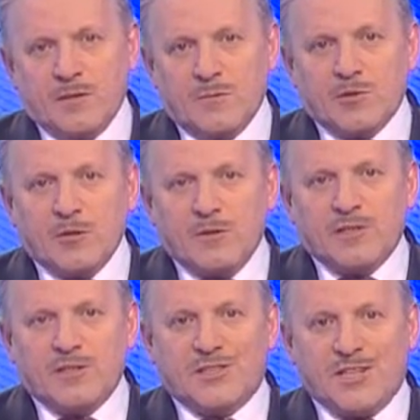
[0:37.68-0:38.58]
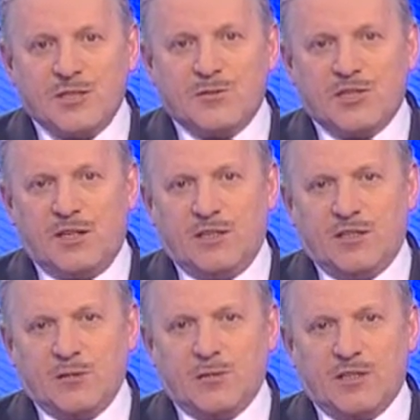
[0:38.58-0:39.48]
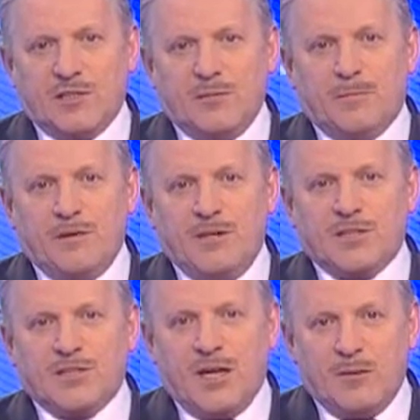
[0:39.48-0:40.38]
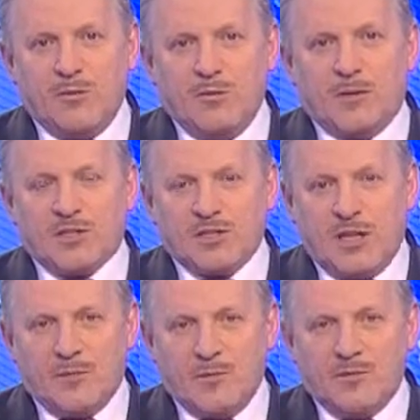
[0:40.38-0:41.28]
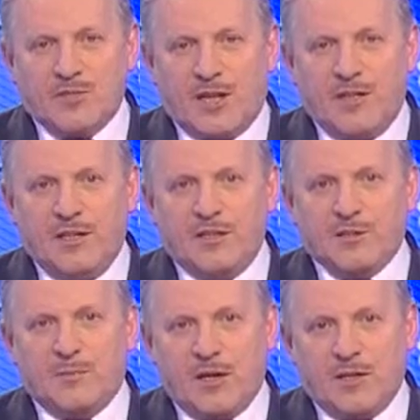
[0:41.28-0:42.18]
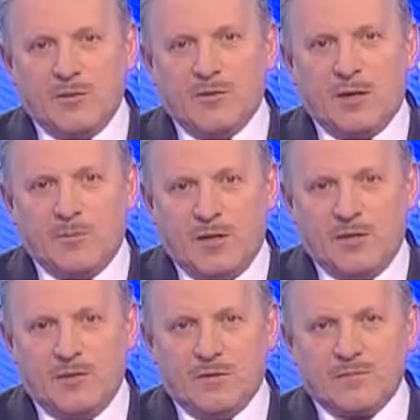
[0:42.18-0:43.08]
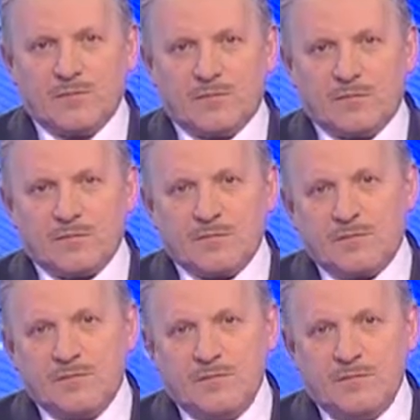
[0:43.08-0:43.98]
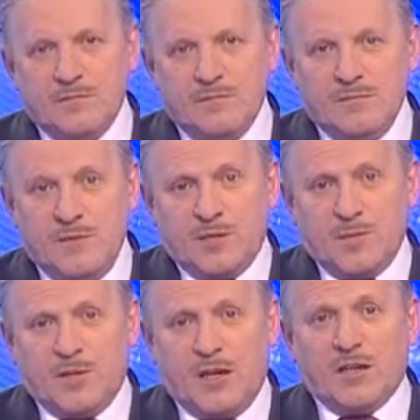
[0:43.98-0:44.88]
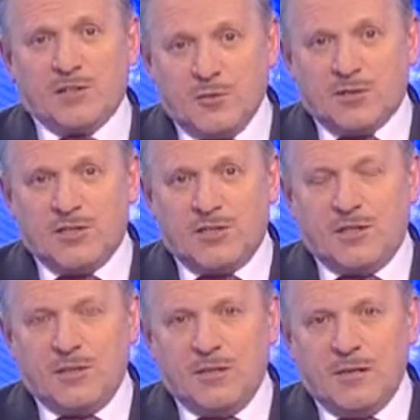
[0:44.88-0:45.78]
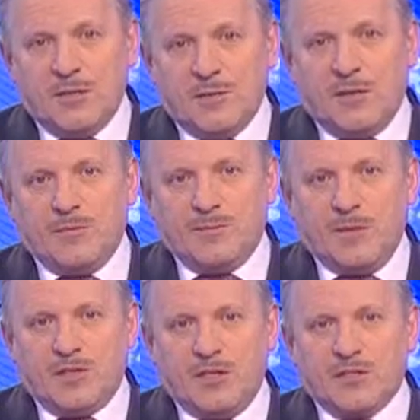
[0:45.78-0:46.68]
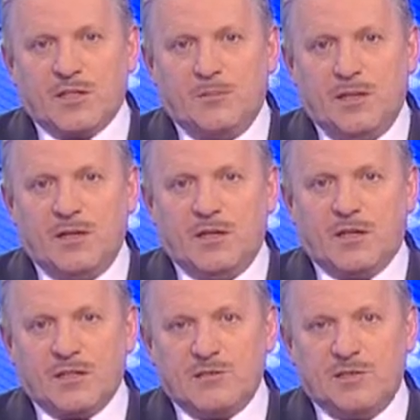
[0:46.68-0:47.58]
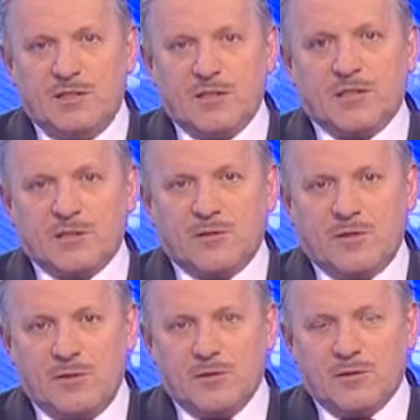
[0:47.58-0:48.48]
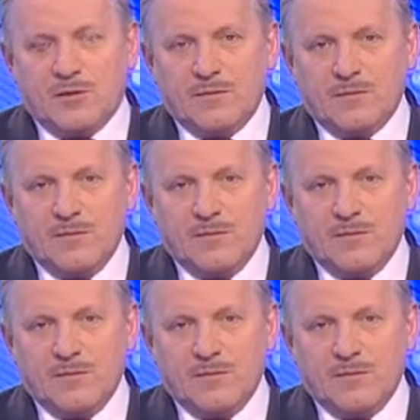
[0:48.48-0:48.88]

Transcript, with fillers: В условиях чрезвычайной ситуации провели самую масштабную в стране избирательную кампанию. Несмотря на сложности, мы обеспечили стабильное развитие нашего региона.